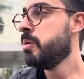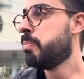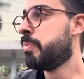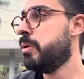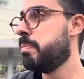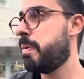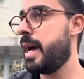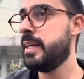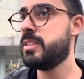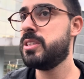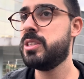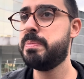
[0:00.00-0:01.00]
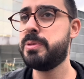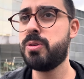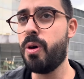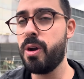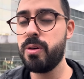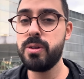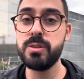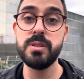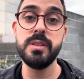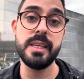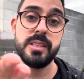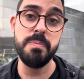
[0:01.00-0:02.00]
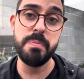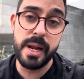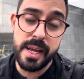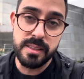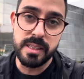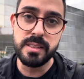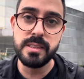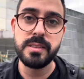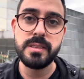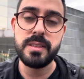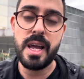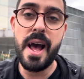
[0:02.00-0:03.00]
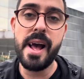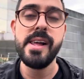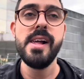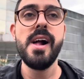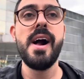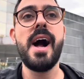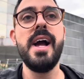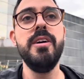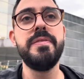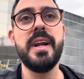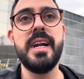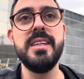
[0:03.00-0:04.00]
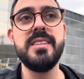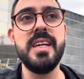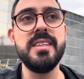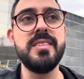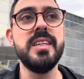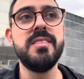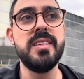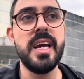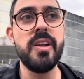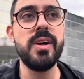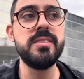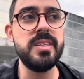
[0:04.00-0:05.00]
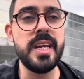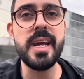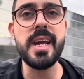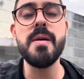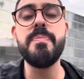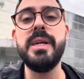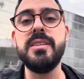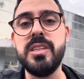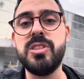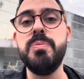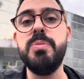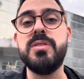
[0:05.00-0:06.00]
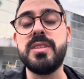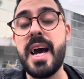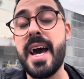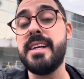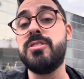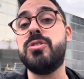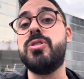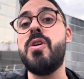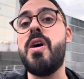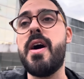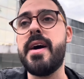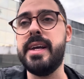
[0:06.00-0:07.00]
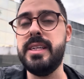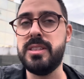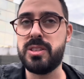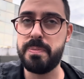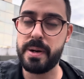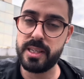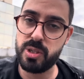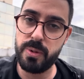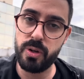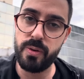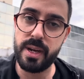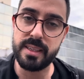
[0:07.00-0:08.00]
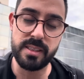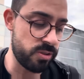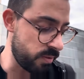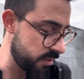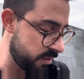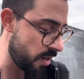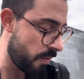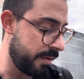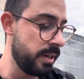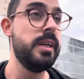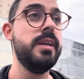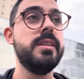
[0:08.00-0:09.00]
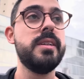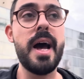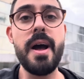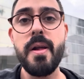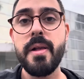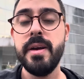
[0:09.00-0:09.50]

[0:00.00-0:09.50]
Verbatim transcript: por parte de psicólogos nas empresas, tá? Aí eu finalizei assim: sendo assim, é preciso buscar ações para diminuir essa situação, tá?